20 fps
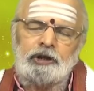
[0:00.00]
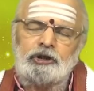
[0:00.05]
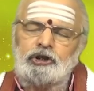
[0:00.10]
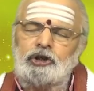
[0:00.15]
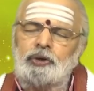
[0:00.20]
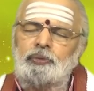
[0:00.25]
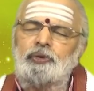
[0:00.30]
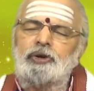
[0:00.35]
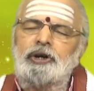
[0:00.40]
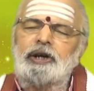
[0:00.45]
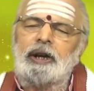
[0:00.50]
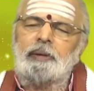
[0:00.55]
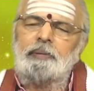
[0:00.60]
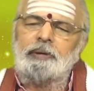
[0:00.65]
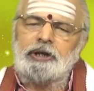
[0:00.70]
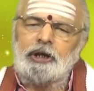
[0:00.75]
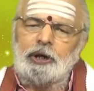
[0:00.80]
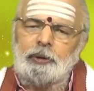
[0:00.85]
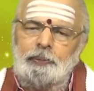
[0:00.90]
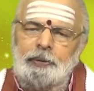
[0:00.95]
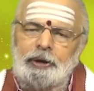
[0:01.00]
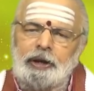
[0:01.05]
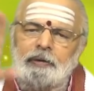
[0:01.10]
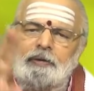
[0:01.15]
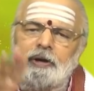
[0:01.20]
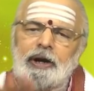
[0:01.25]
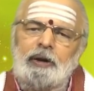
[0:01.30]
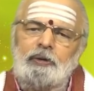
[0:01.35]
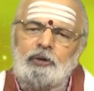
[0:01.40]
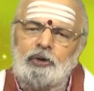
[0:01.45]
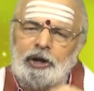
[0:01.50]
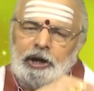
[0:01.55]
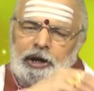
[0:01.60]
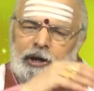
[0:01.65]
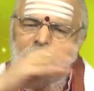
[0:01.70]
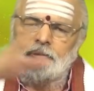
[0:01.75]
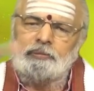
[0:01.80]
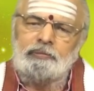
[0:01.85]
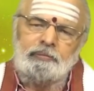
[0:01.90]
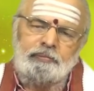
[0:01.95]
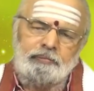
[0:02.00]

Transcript: శివుణ్ణి నమ్మి చనిపోయిన వాడు ఎవడూ లేడు